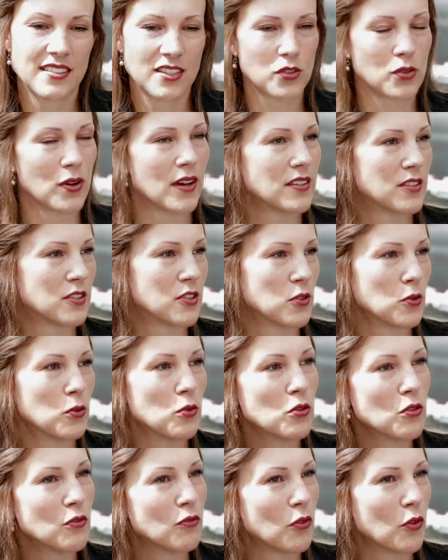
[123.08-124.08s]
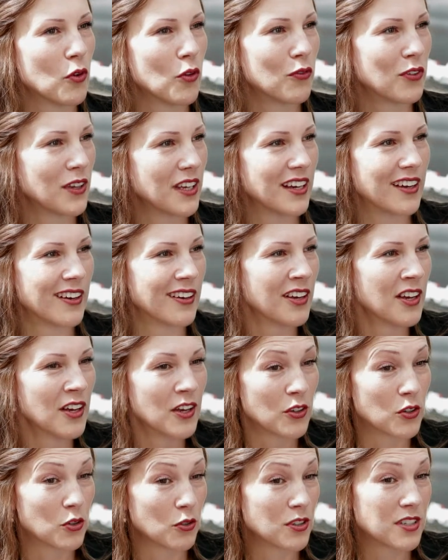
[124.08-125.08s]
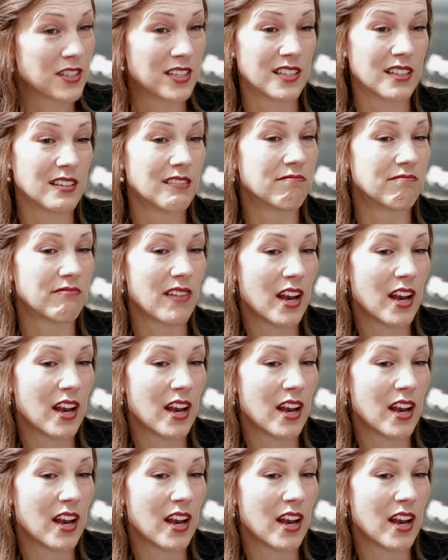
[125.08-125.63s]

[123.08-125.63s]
Situation, wo wir durch die